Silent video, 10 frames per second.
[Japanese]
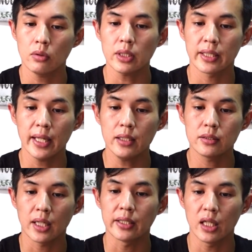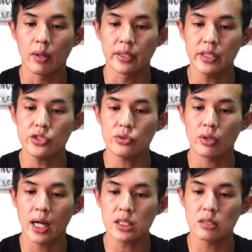ほんで現在ではにじゅ
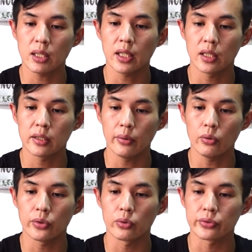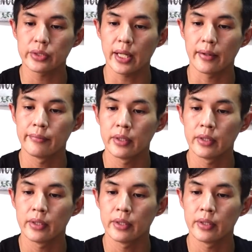うはちまで減っておるようですね。